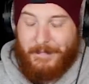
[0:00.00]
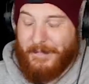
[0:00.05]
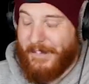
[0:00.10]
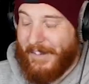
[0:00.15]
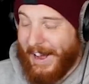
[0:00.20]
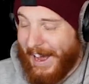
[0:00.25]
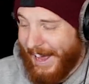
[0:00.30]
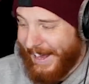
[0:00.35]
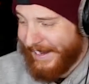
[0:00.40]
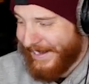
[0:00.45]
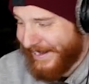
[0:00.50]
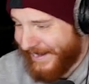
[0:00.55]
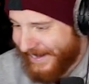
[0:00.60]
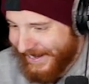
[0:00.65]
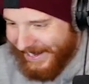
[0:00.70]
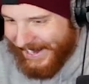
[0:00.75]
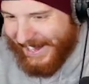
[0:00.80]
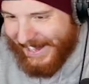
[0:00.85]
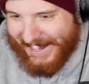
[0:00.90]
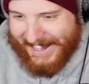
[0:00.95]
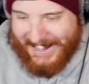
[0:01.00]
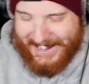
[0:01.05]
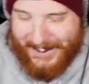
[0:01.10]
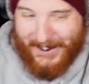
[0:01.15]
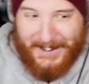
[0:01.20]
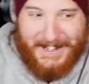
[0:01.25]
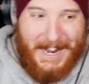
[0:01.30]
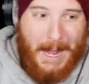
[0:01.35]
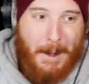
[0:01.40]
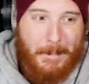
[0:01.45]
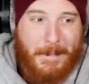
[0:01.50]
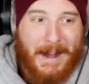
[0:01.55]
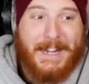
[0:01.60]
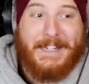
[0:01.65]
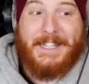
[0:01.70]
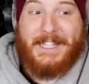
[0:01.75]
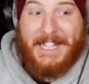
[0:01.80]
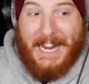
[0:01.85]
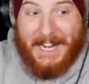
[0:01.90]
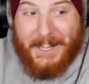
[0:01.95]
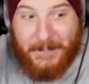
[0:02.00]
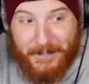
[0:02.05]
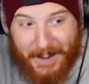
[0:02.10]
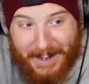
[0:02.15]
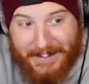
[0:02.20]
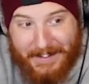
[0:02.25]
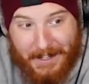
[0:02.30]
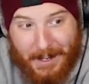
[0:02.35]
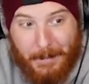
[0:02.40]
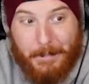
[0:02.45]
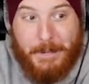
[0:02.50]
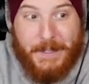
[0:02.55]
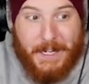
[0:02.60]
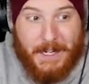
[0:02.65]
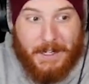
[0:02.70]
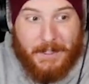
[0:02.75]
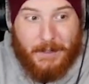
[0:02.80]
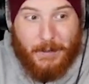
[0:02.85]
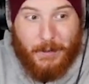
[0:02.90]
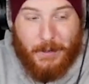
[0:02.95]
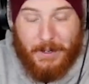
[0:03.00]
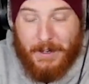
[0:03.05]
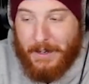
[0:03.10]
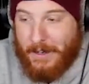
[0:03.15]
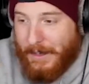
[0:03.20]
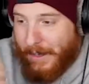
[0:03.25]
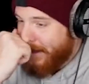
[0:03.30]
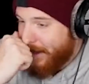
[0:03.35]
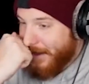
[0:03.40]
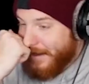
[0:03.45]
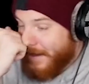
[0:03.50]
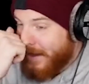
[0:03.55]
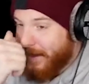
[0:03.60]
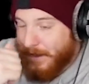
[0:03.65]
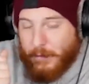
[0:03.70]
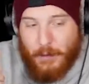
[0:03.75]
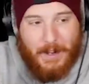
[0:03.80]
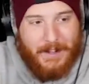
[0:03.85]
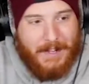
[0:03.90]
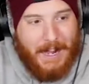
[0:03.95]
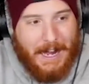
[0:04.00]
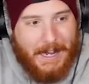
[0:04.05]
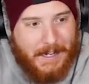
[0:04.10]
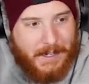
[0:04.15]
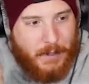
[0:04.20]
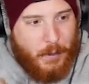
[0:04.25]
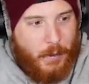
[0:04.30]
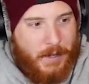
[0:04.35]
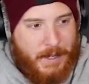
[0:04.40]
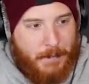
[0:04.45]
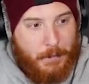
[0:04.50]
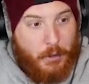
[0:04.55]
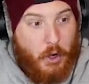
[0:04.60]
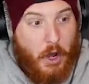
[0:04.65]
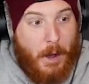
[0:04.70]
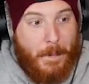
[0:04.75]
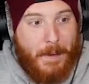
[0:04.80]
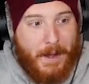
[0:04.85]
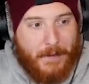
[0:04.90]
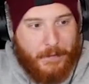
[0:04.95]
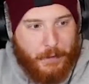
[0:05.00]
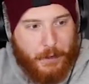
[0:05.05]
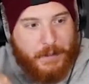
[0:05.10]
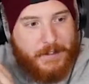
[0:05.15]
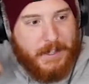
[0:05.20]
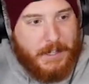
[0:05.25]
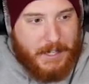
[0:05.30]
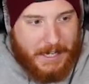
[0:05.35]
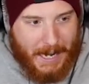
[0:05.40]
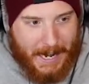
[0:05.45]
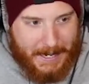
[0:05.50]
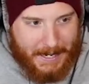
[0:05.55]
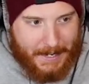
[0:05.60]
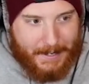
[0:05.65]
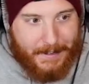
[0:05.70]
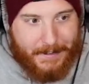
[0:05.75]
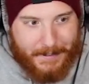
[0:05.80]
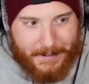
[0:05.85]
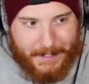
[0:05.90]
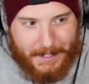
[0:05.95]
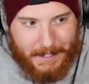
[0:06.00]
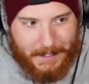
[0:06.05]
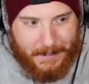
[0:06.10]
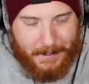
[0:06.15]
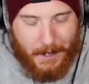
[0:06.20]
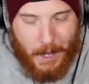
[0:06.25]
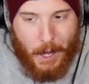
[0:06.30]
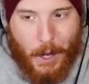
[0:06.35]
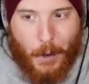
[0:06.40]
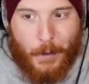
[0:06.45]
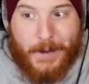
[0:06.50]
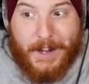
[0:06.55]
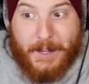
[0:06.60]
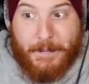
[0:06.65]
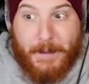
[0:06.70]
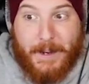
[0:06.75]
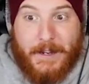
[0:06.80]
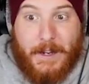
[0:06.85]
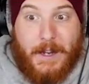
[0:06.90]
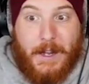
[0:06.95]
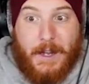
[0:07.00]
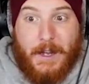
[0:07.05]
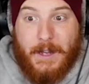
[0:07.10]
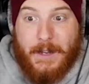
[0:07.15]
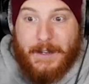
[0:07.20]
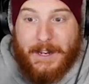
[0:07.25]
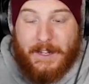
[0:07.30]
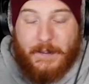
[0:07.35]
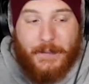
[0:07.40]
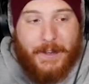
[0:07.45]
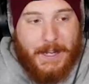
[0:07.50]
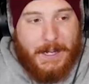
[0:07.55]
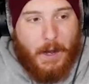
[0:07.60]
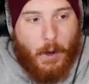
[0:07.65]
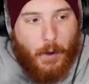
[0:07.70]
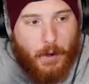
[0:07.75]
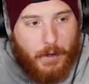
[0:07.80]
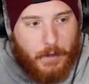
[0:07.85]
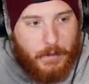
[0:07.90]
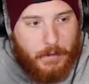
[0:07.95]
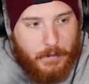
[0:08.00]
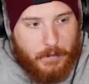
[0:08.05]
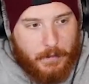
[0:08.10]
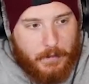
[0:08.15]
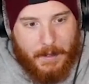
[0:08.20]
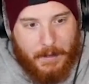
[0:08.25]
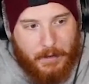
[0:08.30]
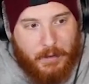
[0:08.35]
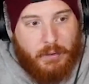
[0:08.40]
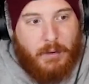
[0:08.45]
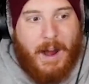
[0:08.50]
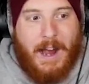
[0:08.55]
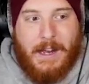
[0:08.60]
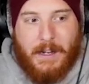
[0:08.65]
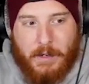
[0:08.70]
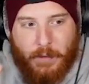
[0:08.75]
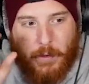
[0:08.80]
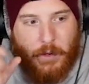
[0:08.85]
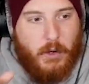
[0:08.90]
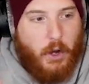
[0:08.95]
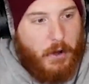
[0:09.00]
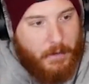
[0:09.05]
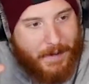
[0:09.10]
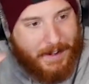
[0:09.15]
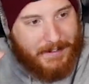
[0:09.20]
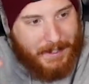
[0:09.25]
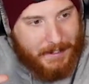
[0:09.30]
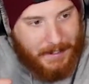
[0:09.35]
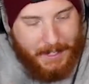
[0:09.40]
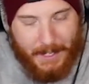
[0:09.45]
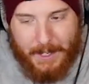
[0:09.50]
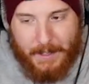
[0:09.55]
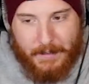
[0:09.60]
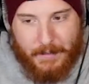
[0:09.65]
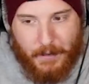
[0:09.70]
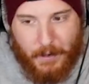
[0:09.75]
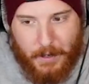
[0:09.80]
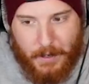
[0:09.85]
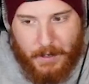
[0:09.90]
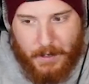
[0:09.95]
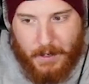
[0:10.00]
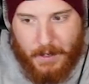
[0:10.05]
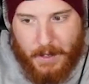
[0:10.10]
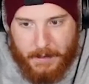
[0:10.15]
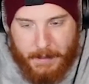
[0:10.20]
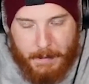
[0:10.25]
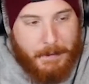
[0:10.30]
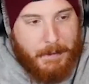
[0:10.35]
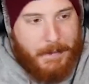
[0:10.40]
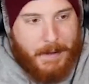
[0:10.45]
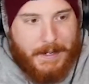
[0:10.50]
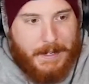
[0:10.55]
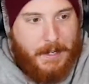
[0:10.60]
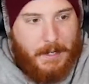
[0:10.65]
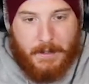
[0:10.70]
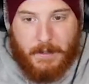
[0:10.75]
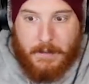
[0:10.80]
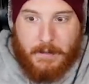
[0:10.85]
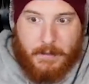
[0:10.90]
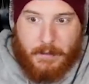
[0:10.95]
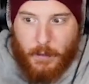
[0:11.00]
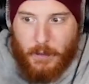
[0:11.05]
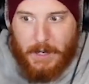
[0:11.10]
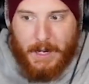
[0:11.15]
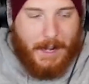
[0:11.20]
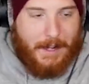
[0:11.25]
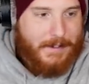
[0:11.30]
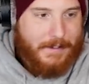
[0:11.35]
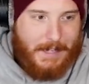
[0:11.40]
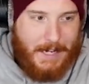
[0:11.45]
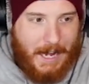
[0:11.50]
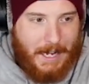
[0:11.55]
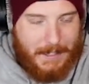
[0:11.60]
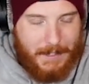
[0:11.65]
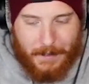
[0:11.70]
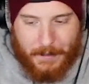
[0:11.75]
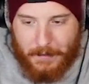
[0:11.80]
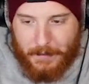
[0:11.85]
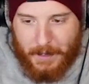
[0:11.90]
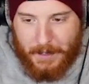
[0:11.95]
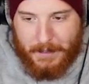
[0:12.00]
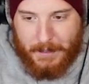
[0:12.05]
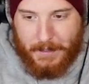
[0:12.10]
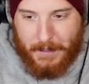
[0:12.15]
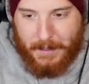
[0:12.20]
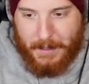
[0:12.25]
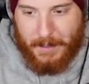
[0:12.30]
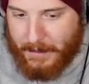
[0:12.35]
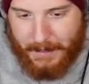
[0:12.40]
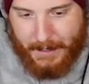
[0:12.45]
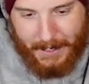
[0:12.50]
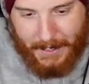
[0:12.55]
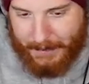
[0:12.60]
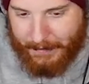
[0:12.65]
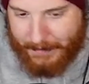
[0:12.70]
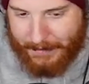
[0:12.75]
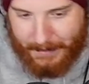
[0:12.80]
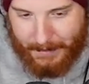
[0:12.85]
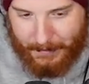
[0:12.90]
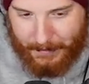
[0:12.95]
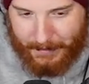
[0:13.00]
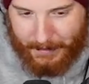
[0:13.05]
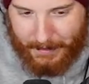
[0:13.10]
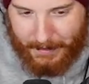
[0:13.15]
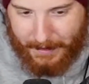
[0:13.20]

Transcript: Was? Leute haben anstatt Wasser Bier getrunken. Ist nicht so, dass Alkohol dem Körper Flüssigkeit entzieht und dass man deswegen auch zu Alkohol noch Wasser trinken soll? damit man nicht so einen krassen Kater und so hat. Digga, was ist da los?